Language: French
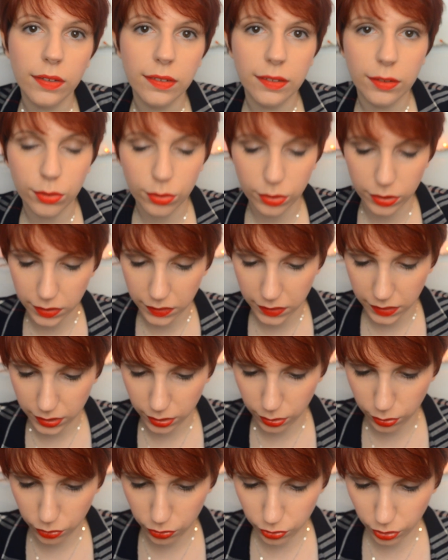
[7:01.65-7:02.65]
C'est ce qui, qui,
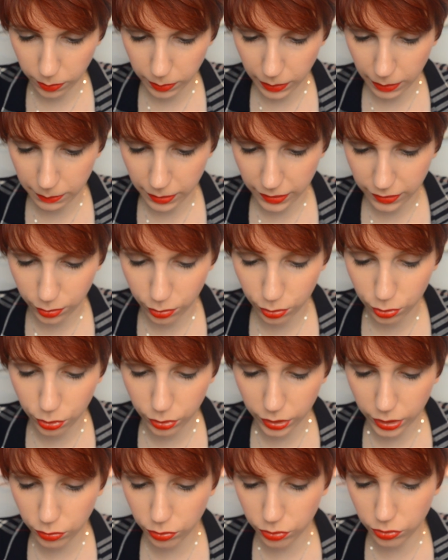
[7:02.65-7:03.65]
ressort bien parce que le
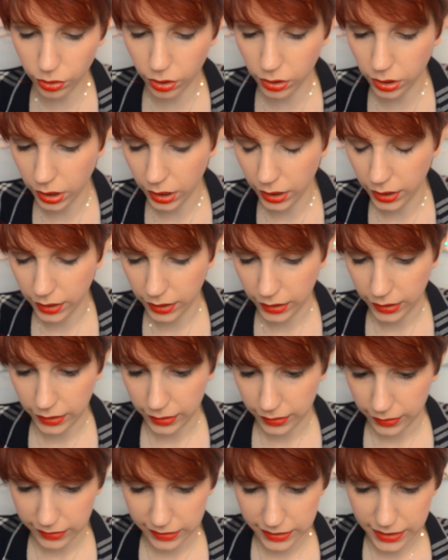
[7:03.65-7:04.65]
doré tout seul,
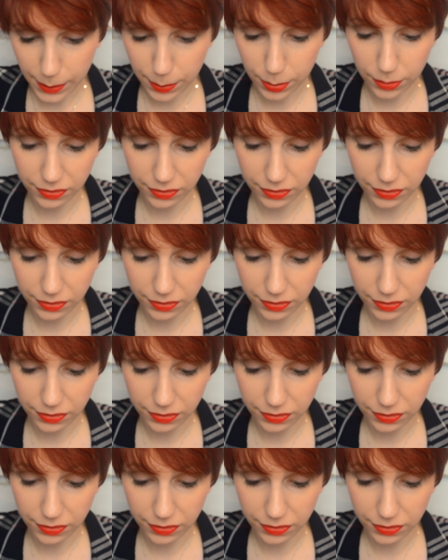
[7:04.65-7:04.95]
ça peut